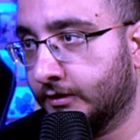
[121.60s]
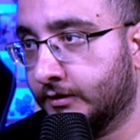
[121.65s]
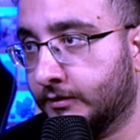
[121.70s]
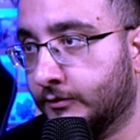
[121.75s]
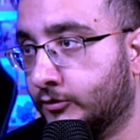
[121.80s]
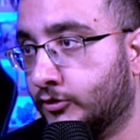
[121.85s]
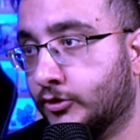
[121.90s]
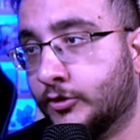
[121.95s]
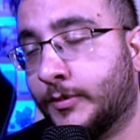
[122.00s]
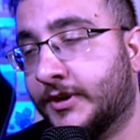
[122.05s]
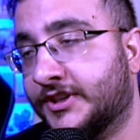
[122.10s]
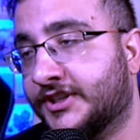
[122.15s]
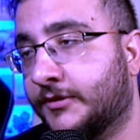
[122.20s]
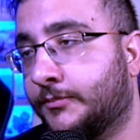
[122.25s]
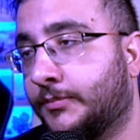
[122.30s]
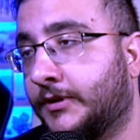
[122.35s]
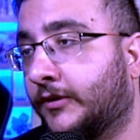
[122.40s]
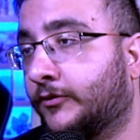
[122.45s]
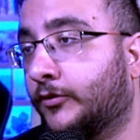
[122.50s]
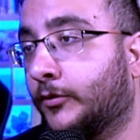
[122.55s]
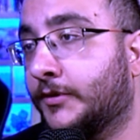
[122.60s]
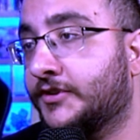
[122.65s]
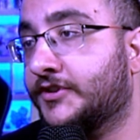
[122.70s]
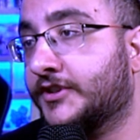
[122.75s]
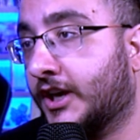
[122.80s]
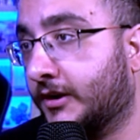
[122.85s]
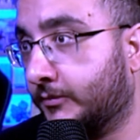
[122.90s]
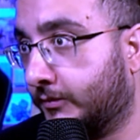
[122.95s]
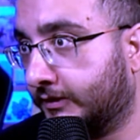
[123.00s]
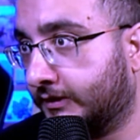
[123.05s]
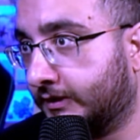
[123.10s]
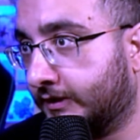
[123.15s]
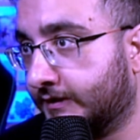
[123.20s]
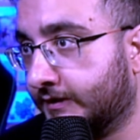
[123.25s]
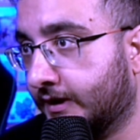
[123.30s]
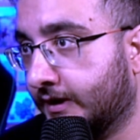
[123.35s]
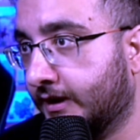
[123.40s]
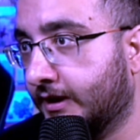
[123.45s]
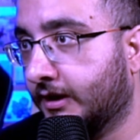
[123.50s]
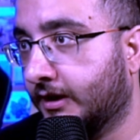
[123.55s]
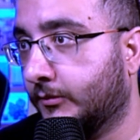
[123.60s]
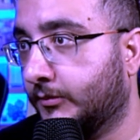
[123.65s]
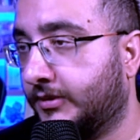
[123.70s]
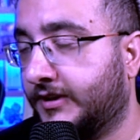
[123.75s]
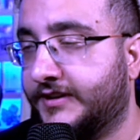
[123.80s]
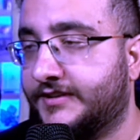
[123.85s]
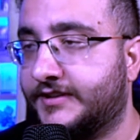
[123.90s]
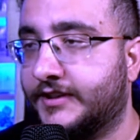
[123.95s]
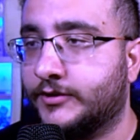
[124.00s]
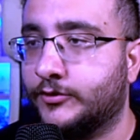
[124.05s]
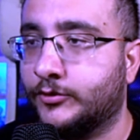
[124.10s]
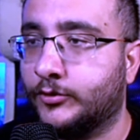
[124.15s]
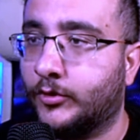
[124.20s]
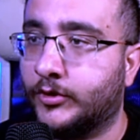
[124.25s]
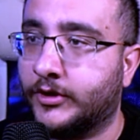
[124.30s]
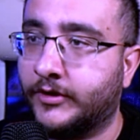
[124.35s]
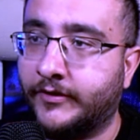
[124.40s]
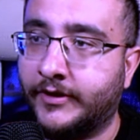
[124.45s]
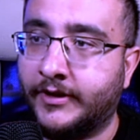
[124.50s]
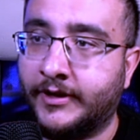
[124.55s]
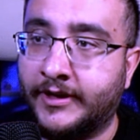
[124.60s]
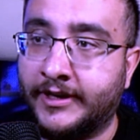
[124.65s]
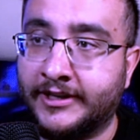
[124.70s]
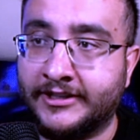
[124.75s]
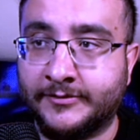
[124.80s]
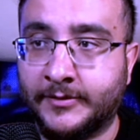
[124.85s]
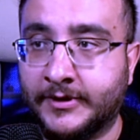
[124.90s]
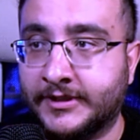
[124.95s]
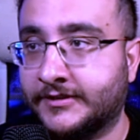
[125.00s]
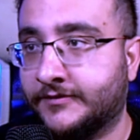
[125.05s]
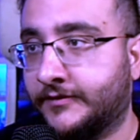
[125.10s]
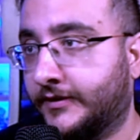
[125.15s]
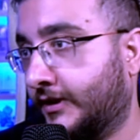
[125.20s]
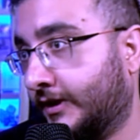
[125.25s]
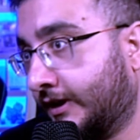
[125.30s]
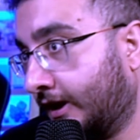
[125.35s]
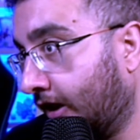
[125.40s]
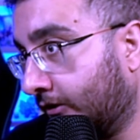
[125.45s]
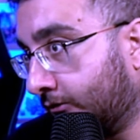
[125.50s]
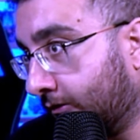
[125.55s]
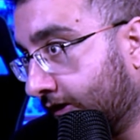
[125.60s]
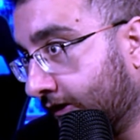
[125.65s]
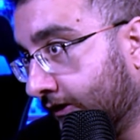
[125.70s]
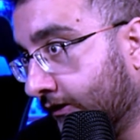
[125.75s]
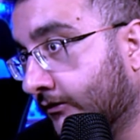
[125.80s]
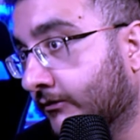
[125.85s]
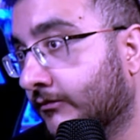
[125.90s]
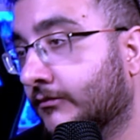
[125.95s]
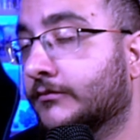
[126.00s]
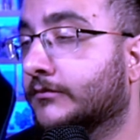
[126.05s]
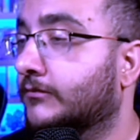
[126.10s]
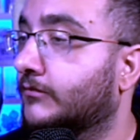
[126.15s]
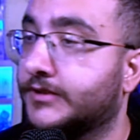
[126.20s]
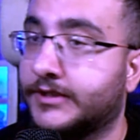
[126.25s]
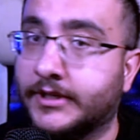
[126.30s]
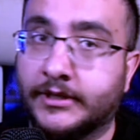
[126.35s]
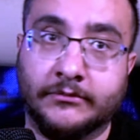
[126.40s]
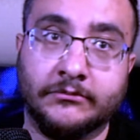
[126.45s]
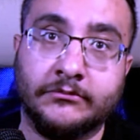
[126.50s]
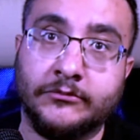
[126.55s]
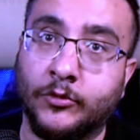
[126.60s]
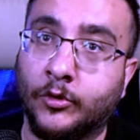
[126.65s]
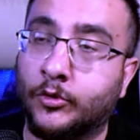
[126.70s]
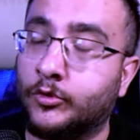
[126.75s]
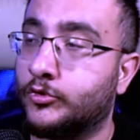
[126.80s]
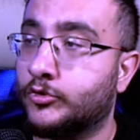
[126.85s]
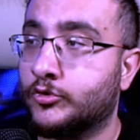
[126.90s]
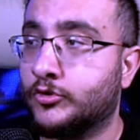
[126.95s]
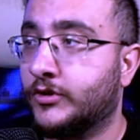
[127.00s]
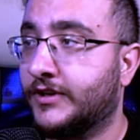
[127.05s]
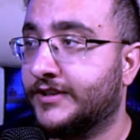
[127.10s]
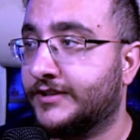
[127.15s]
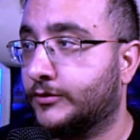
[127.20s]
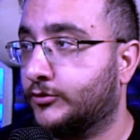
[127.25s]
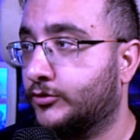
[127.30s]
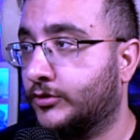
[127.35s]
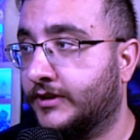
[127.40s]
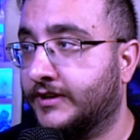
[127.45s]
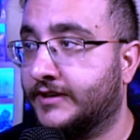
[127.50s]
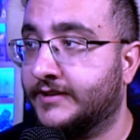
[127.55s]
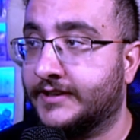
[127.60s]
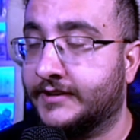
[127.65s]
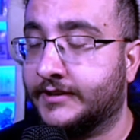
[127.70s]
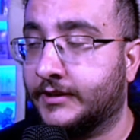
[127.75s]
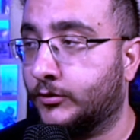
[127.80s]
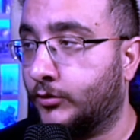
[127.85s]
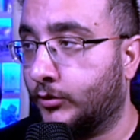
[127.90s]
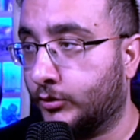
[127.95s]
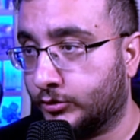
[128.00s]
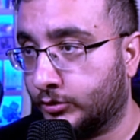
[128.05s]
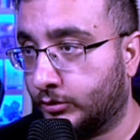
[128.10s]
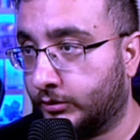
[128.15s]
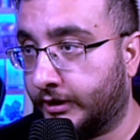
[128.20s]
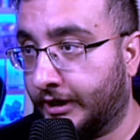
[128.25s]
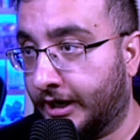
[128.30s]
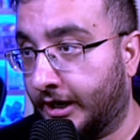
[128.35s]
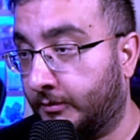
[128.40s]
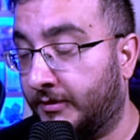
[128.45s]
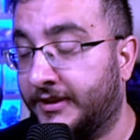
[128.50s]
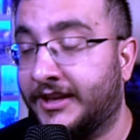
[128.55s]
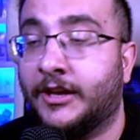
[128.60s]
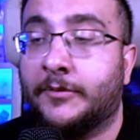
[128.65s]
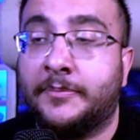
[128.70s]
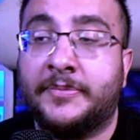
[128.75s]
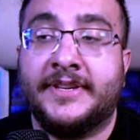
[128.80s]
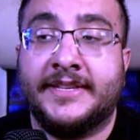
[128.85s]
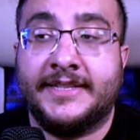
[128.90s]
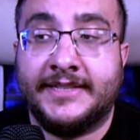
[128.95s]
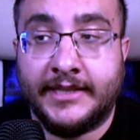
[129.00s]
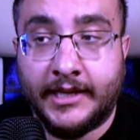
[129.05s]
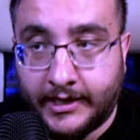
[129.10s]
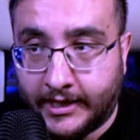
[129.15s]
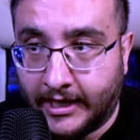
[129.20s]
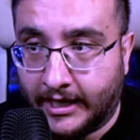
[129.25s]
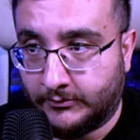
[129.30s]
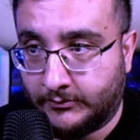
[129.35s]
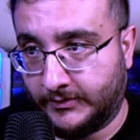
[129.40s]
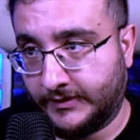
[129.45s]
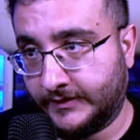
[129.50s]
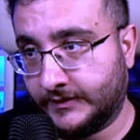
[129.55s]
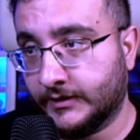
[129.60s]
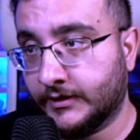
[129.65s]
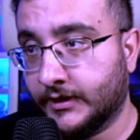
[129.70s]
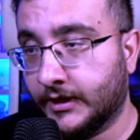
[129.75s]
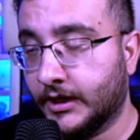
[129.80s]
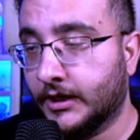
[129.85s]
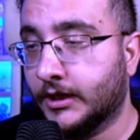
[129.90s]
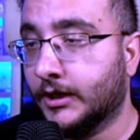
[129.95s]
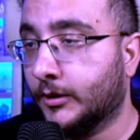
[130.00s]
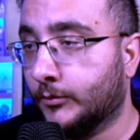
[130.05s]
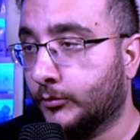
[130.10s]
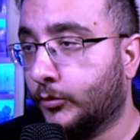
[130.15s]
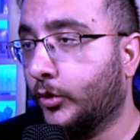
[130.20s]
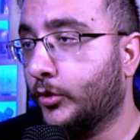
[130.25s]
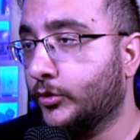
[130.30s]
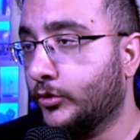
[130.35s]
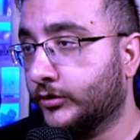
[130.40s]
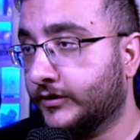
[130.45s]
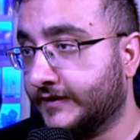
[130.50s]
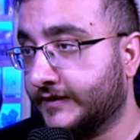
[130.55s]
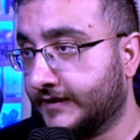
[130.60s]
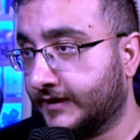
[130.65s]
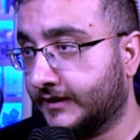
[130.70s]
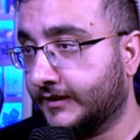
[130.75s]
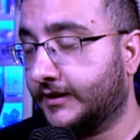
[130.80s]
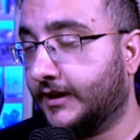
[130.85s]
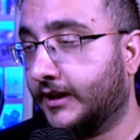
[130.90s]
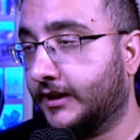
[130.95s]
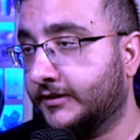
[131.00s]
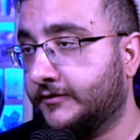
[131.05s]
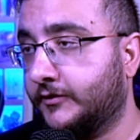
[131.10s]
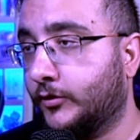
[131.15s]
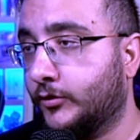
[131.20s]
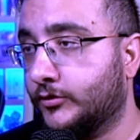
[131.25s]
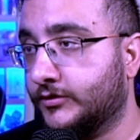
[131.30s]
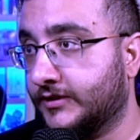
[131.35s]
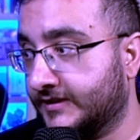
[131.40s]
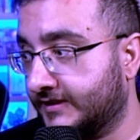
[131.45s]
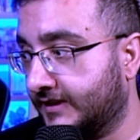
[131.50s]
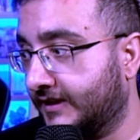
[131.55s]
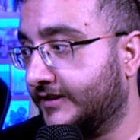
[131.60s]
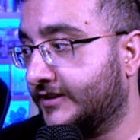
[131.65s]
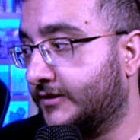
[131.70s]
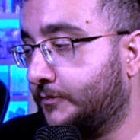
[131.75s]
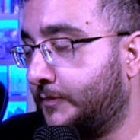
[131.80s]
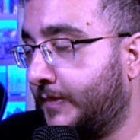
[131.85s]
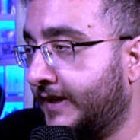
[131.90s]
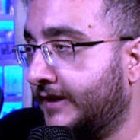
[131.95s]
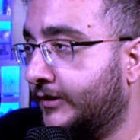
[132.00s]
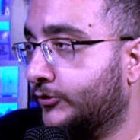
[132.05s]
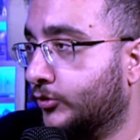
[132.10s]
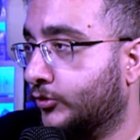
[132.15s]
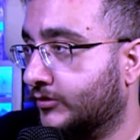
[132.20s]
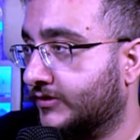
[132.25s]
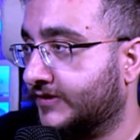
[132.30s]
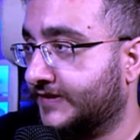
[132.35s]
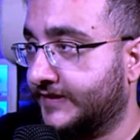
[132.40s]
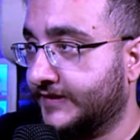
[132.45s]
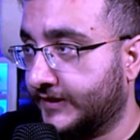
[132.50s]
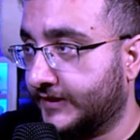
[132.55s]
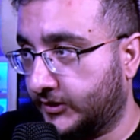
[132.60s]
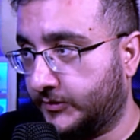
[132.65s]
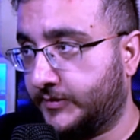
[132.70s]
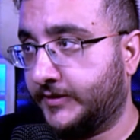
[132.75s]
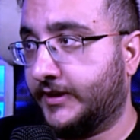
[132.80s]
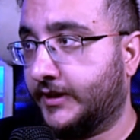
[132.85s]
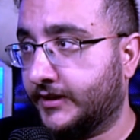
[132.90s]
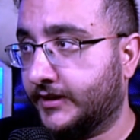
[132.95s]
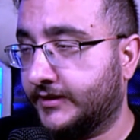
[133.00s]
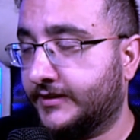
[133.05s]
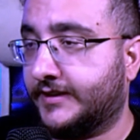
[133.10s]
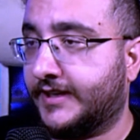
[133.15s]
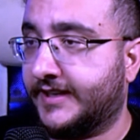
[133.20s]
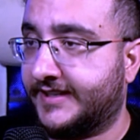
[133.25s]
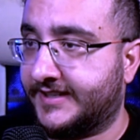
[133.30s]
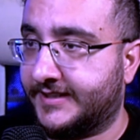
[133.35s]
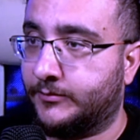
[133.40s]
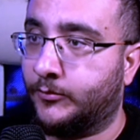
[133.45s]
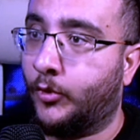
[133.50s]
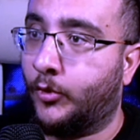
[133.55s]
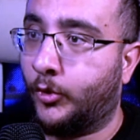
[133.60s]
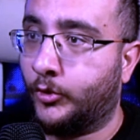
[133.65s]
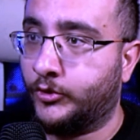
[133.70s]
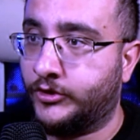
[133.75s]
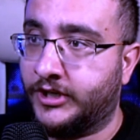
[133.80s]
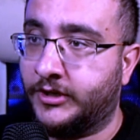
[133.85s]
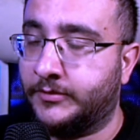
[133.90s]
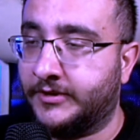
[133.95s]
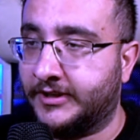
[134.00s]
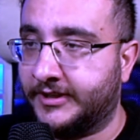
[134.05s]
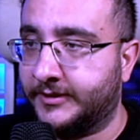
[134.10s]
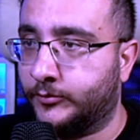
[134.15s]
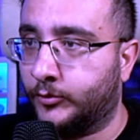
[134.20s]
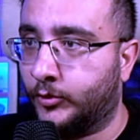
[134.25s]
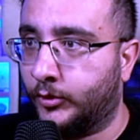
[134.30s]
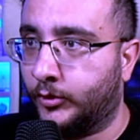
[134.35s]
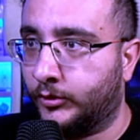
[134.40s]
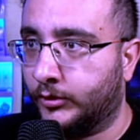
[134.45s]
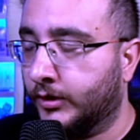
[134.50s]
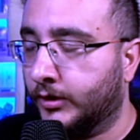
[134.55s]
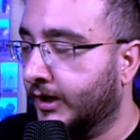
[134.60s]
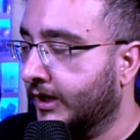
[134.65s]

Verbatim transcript: Çünkü başka bir platforma çıkarmadılar. PlayStation 4'e veya Xbox One'a gelmedi. İşte 9. nesil şu anki zaten konsollara gelmedi. E PC'ye gelmedi. Bu oyun orada tıkalı kaldı ve o yüzden sadece belli çok sınırlı bir kesim oynayabildi bu oyunu.